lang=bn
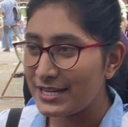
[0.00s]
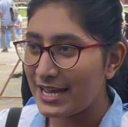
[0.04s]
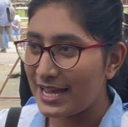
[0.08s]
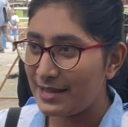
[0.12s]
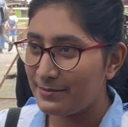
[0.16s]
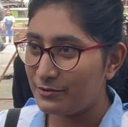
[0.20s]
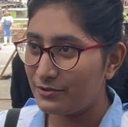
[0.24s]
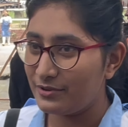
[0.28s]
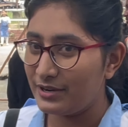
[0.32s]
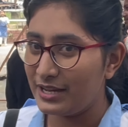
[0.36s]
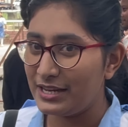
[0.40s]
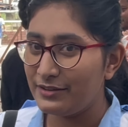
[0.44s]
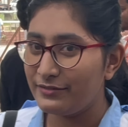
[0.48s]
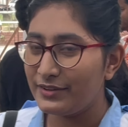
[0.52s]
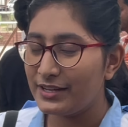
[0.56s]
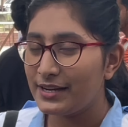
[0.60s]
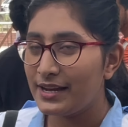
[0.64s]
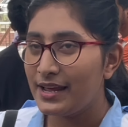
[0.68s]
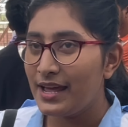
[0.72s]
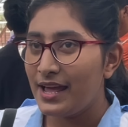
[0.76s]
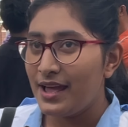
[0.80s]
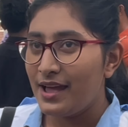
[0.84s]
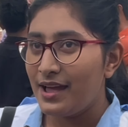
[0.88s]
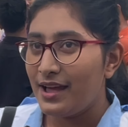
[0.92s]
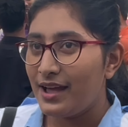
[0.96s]
চাইবো না ইভেন
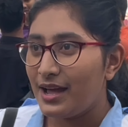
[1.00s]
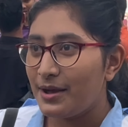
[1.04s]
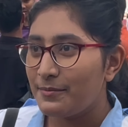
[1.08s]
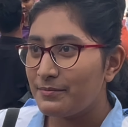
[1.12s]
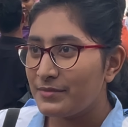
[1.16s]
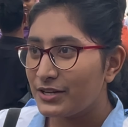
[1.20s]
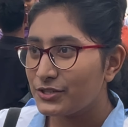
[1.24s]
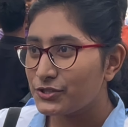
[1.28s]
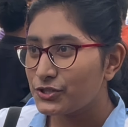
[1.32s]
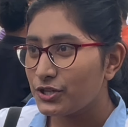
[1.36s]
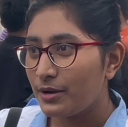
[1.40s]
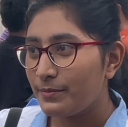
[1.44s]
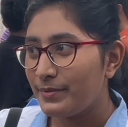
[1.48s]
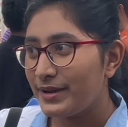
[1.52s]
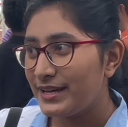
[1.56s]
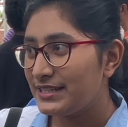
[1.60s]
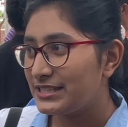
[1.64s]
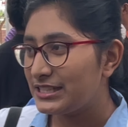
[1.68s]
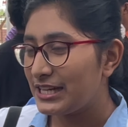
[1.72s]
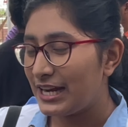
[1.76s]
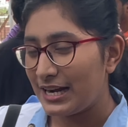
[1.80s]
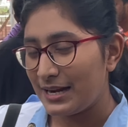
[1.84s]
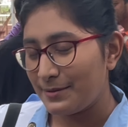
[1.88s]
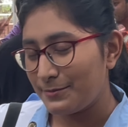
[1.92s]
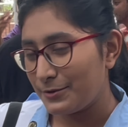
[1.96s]
আমরা সবাই
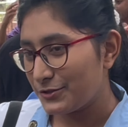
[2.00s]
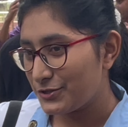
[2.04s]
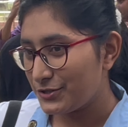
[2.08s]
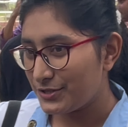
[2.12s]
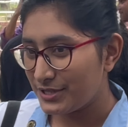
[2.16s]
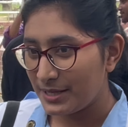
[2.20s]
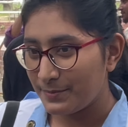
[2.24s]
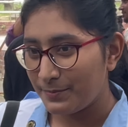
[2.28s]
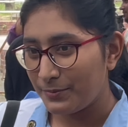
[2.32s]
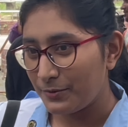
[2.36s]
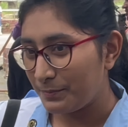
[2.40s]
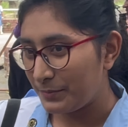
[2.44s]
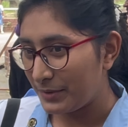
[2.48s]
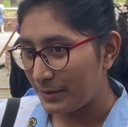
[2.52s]
সারা বছর কি